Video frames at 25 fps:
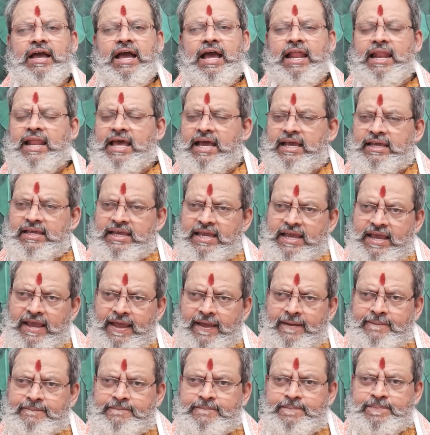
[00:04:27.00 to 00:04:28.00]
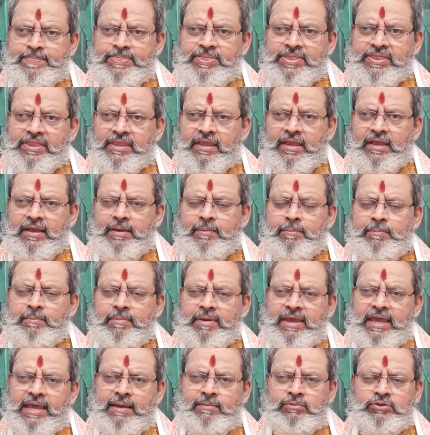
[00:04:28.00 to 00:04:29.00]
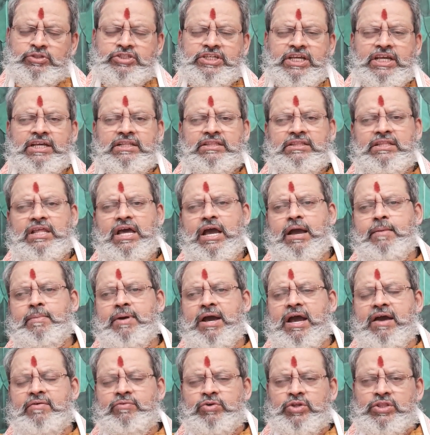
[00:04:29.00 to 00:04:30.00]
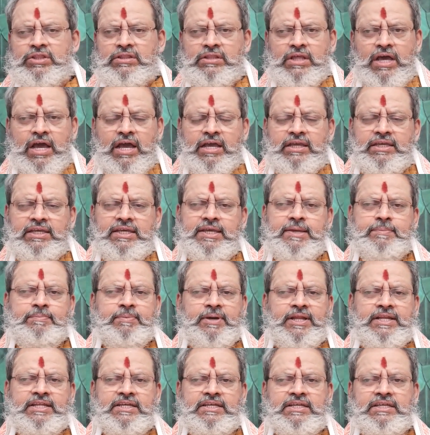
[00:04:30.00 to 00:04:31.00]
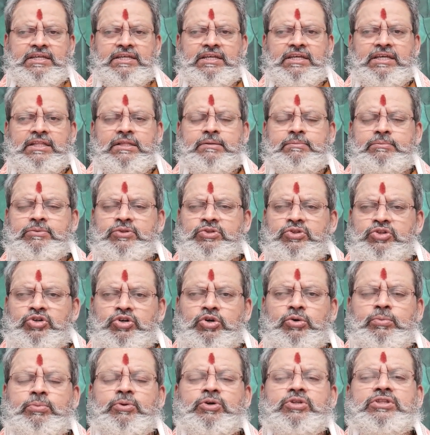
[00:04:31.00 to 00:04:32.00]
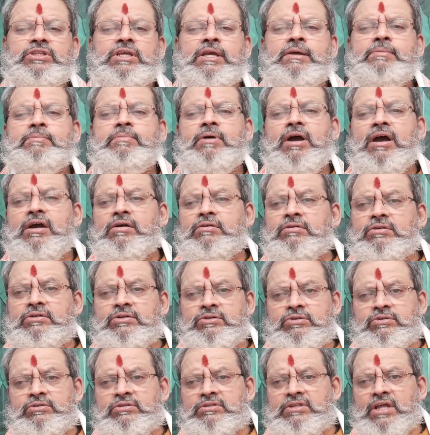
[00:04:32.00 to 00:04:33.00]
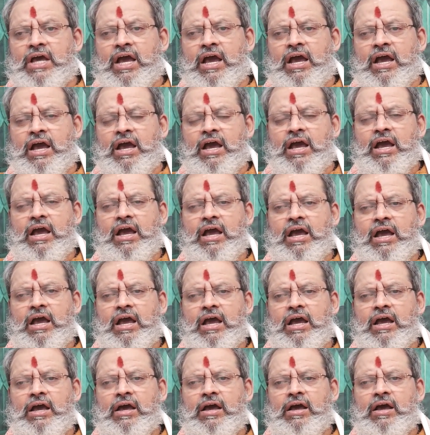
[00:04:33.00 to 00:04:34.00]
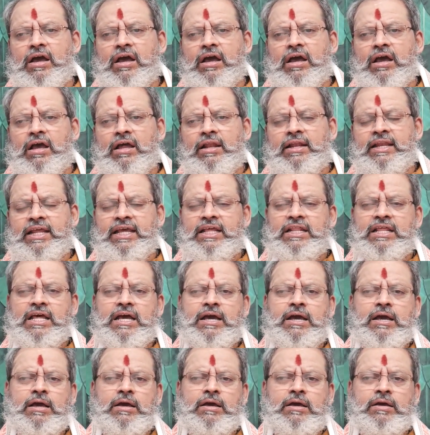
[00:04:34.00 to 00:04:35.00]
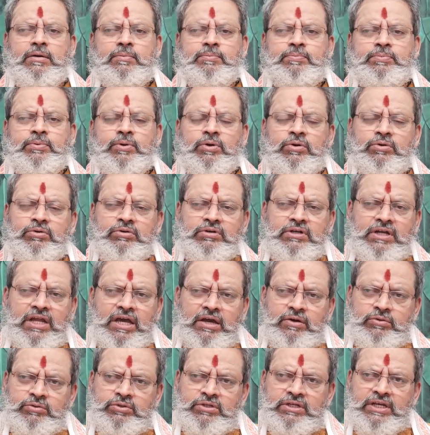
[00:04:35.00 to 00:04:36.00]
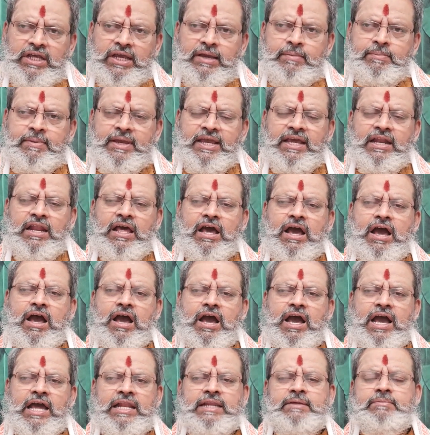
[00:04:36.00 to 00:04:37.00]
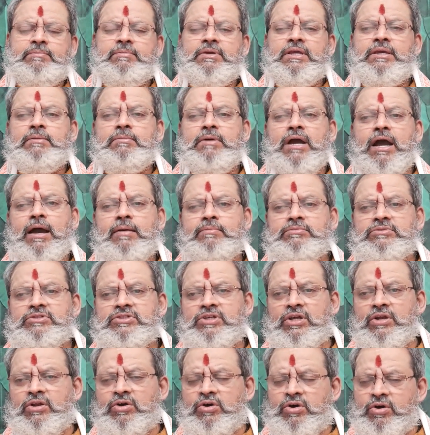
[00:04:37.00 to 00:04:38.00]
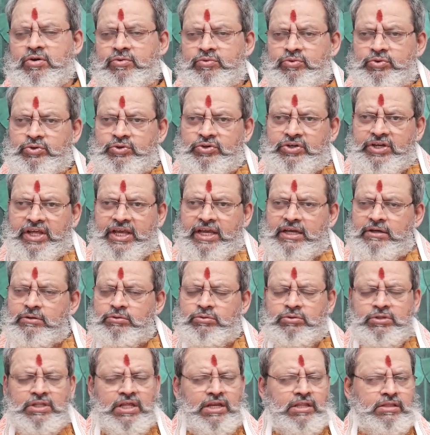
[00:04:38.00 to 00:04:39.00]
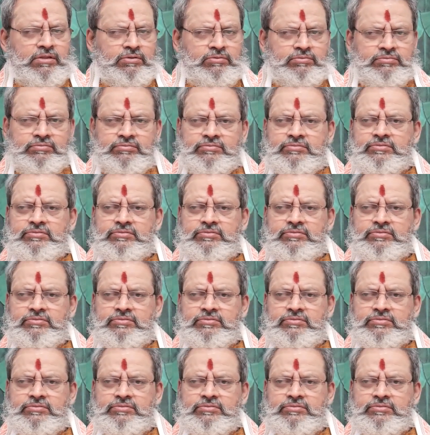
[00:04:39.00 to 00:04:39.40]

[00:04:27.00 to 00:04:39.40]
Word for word: అలాగే మేము చేద్దామా వద్దా ఈ పని ఇది ముందుకు పోతే బాగుంటుందా లేదా పోకుండా ఉంటే మేలా అని మీమాంసలో ఉంటే కుదరదు